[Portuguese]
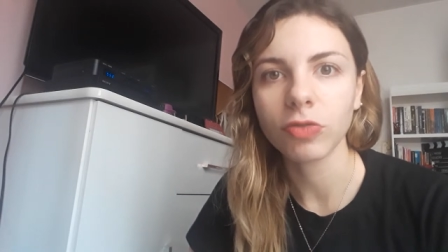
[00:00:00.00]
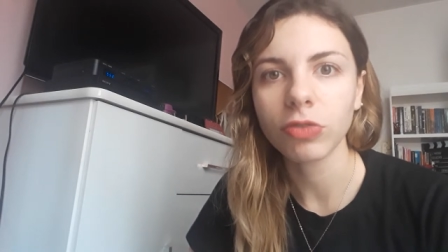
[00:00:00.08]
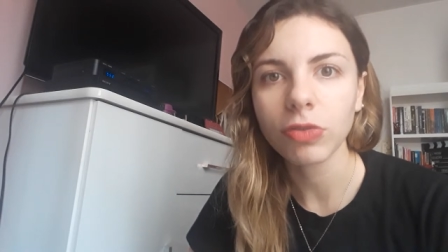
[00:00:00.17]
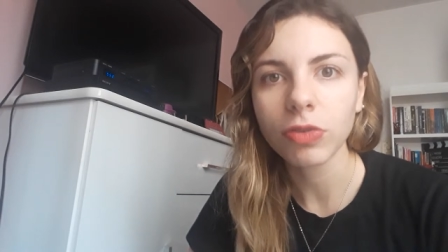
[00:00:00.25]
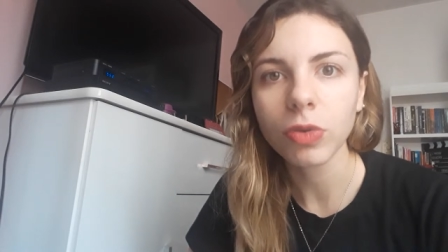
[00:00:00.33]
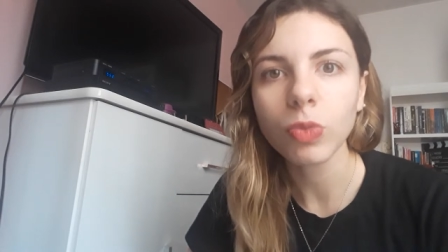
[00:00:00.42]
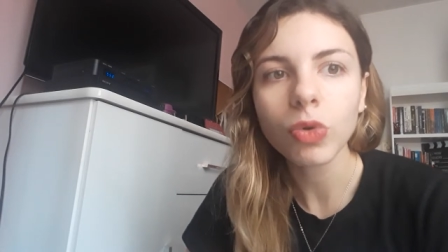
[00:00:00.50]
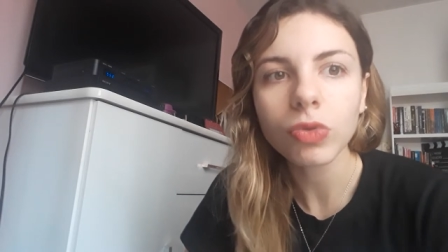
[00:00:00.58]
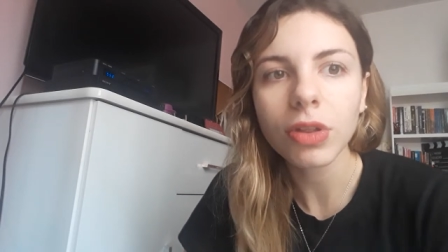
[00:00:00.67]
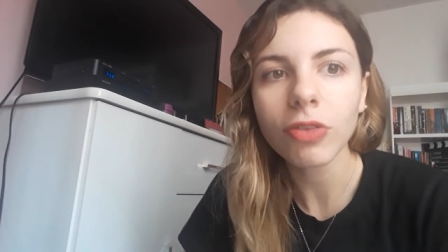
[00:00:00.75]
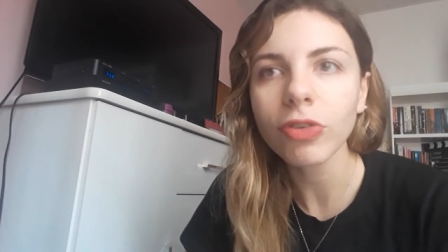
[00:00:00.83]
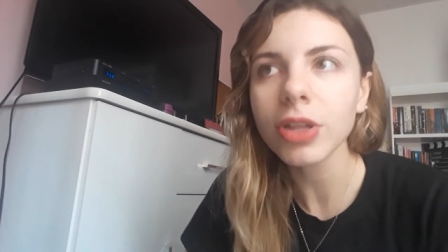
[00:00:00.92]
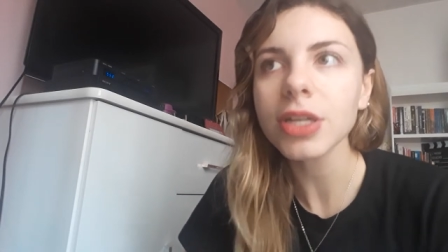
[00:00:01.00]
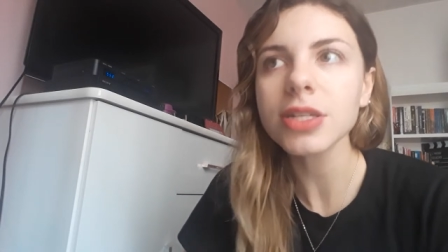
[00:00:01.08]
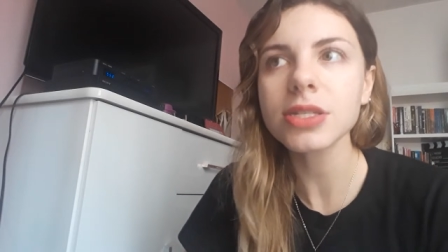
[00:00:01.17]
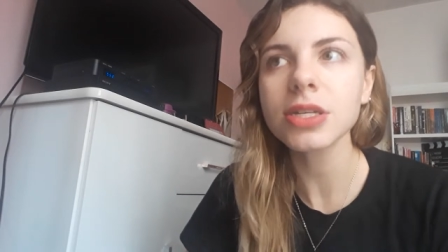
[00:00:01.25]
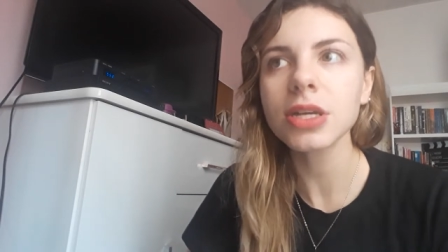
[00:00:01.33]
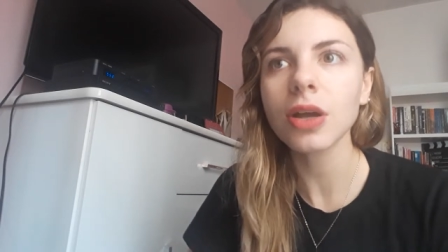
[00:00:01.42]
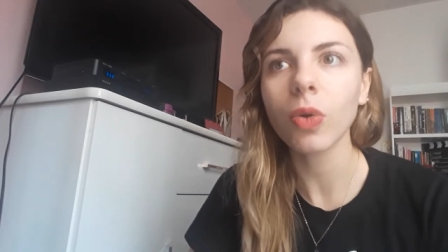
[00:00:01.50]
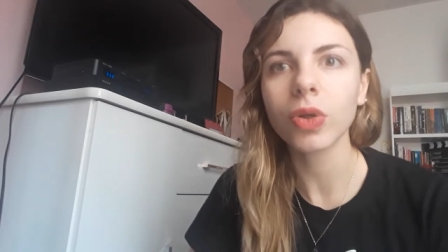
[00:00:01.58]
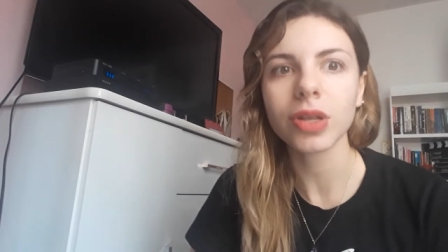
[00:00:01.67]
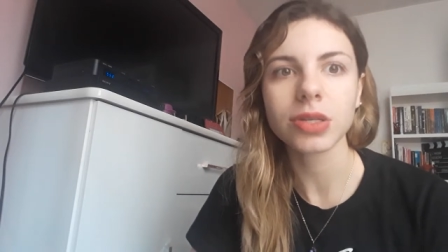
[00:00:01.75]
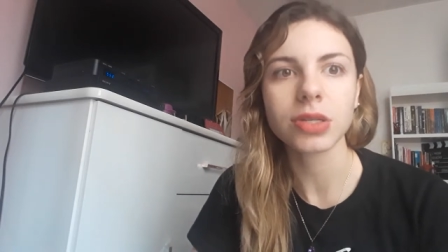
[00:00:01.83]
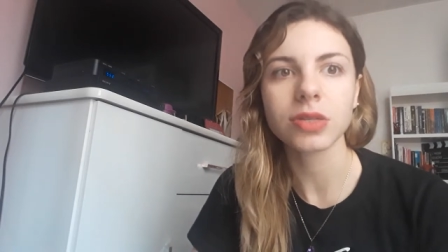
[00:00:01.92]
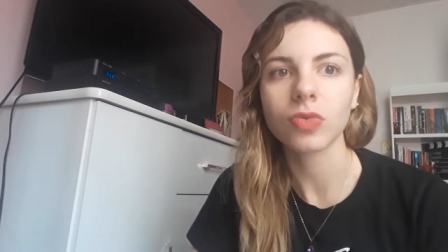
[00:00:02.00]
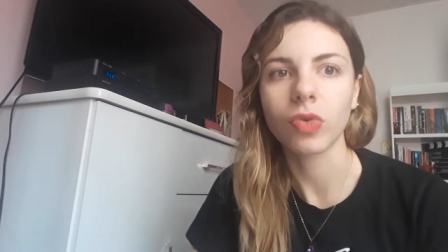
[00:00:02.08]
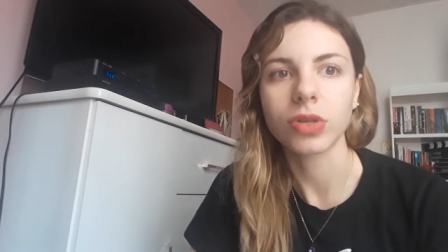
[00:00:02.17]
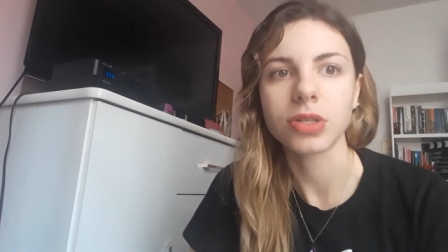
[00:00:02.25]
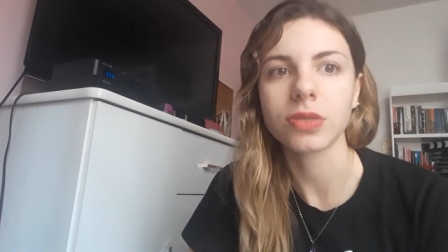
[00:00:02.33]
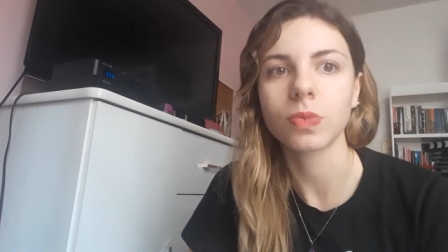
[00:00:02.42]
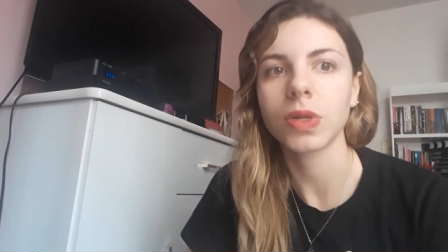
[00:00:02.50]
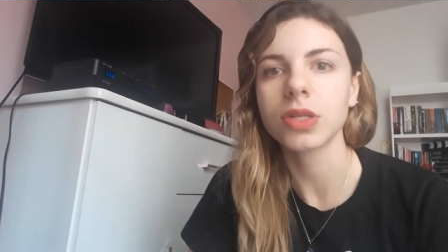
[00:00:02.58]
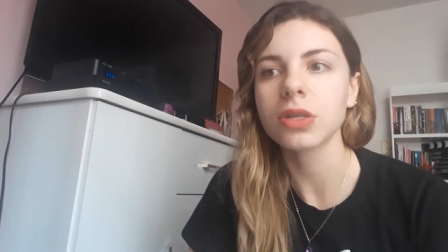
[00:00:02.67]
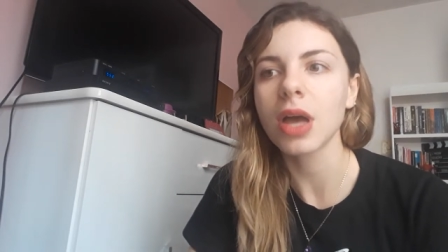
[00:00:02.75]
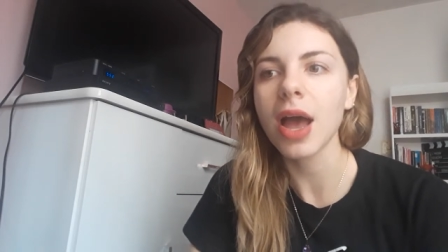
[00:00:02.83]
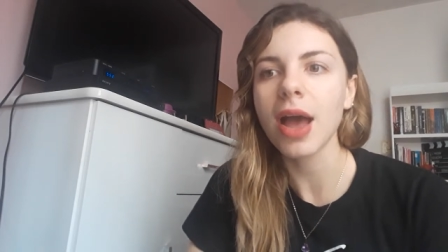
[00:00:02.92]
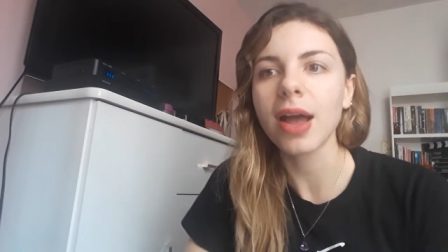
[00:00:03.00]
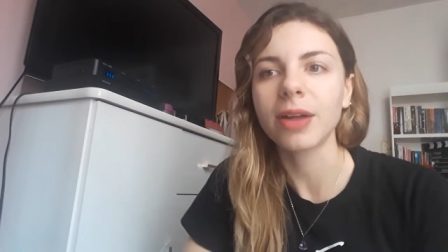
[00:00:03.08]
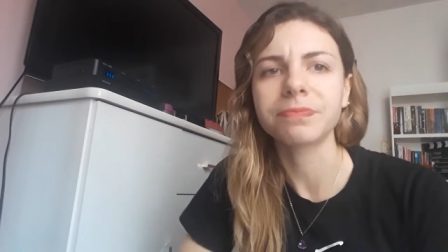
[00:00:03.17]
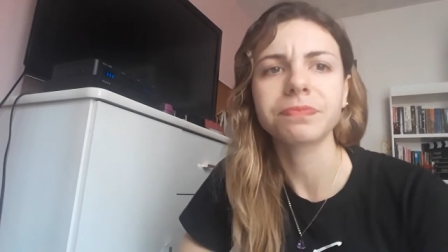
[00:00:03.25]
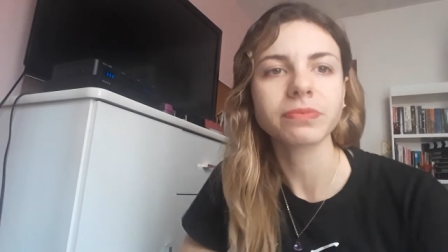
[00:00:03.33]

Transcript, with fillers: vive no mundo da fantasia quanto a essas coisas, pensa: "Ah,